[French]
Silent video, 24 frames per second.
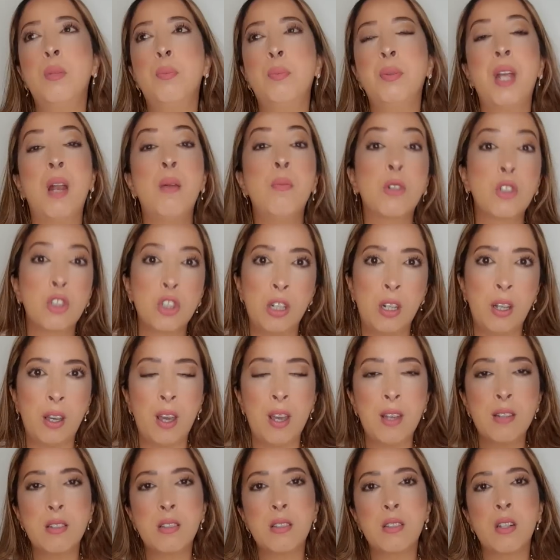Et puis elle mangeait les
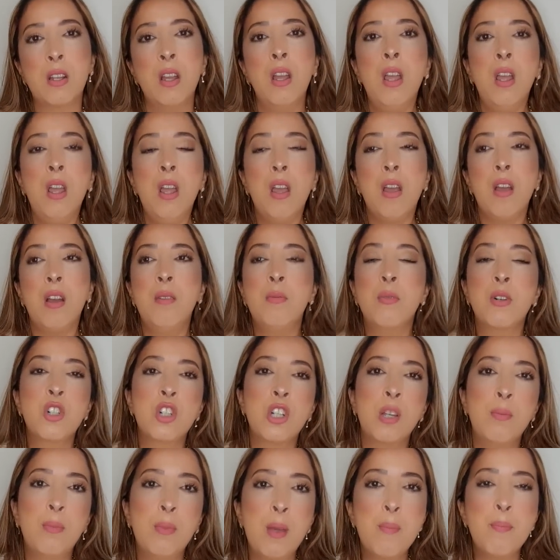restes. Elle
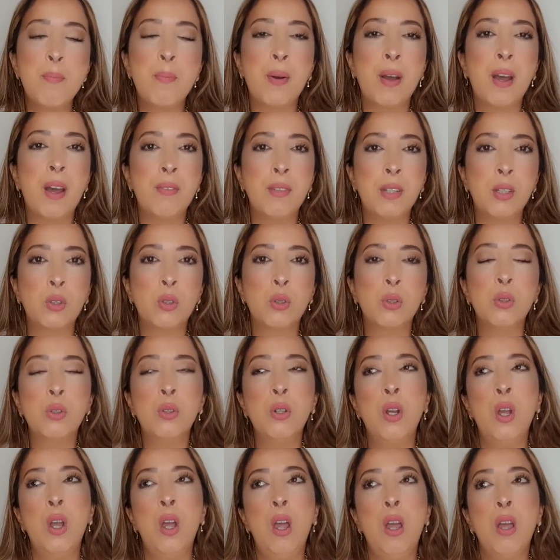mangeait même pas avec eux.
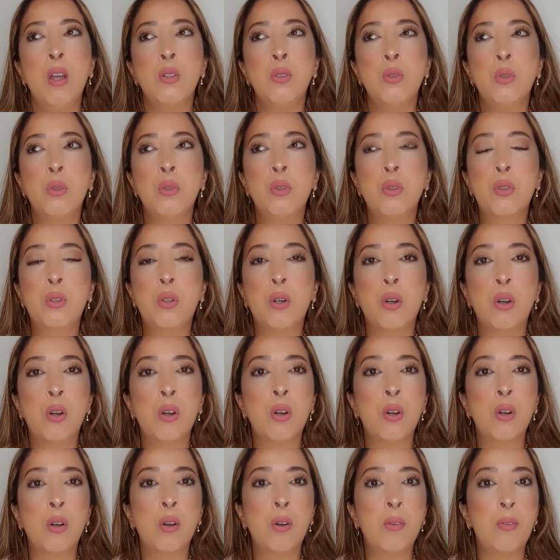Donc
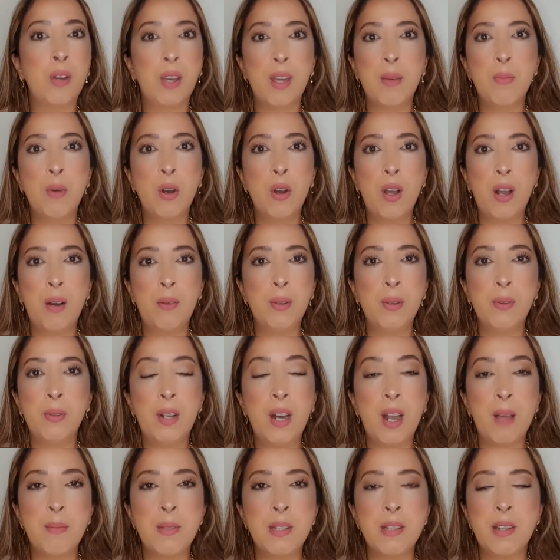vraiment, elle vivait
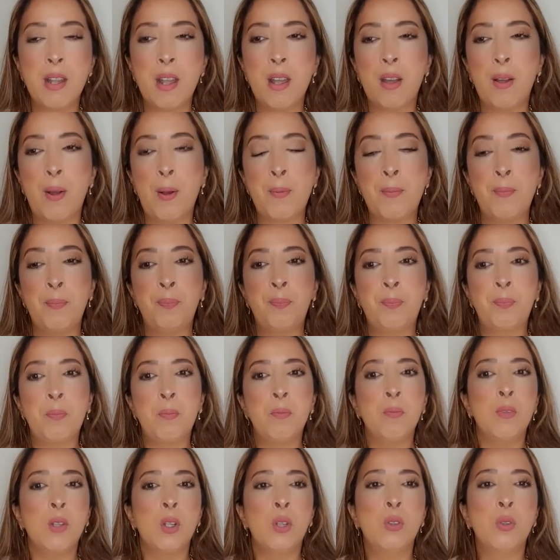la misère.
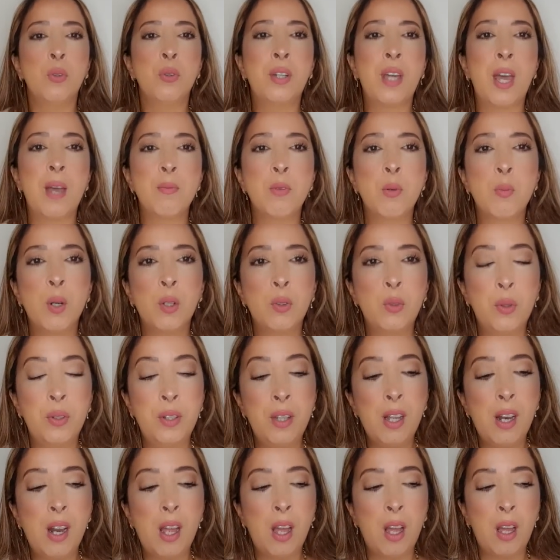Donc à un moment
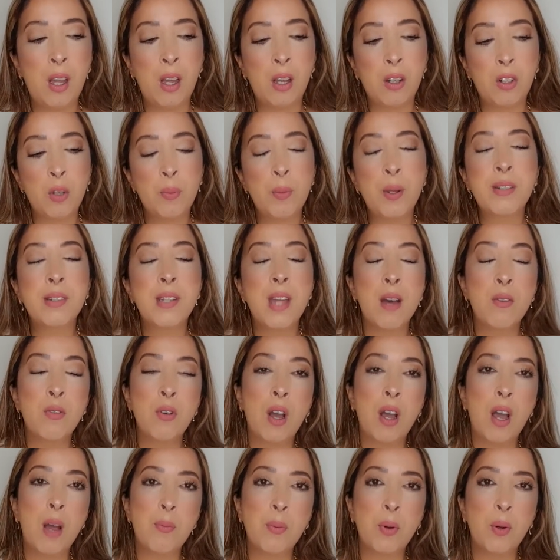donné, elle a commencé à
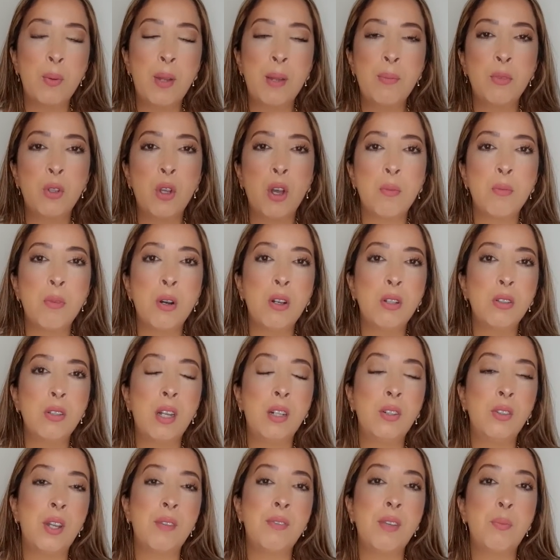avoir un problème d'hormones,
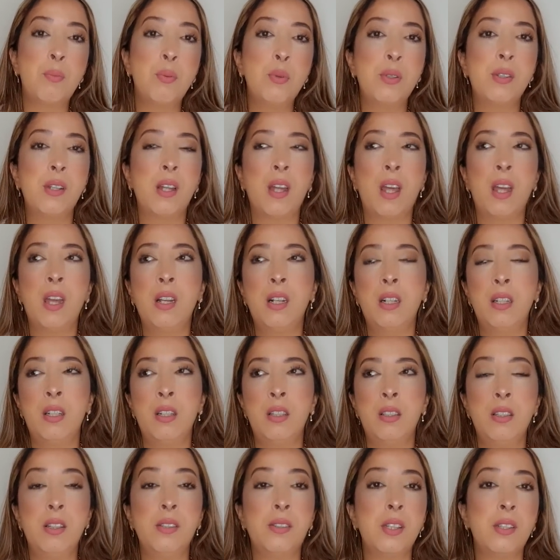elle n'avait plus ses règles et
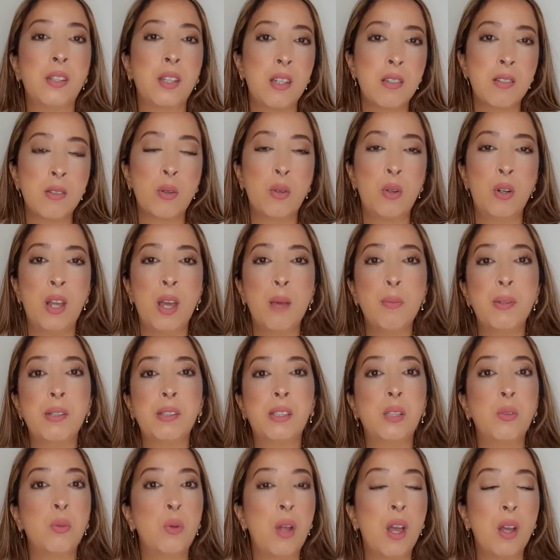il était très en colère parce
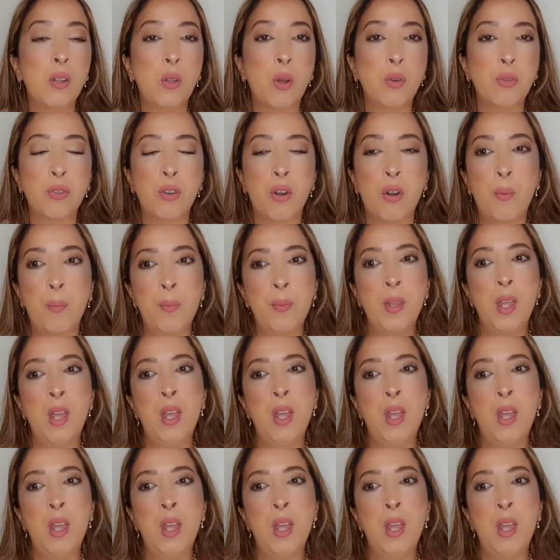qu'il voulait un enfant.